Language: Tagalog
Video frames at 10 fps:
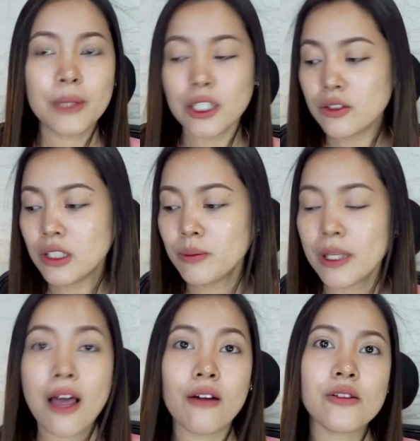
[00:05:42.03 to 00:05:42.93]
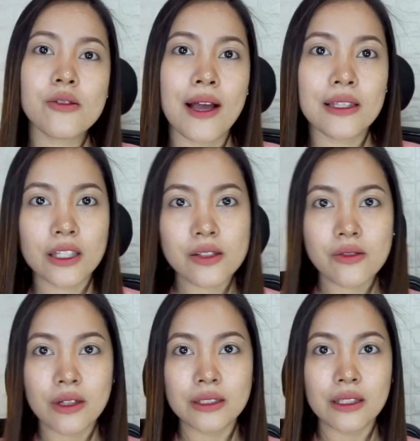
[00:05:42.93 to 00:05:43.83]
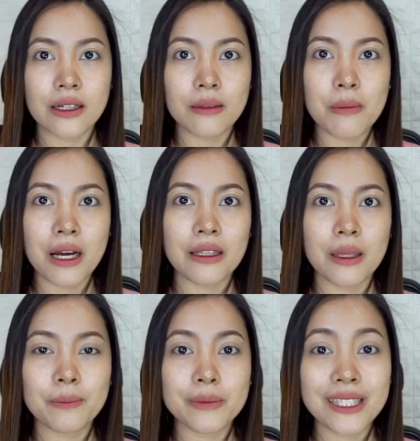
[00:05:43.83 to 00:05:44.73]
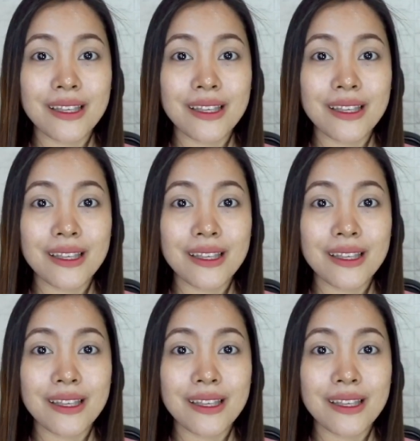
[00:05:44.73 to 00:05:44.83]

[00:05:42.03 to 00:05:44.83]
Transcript: Meron din pala akong swatches ng kanilang mga lip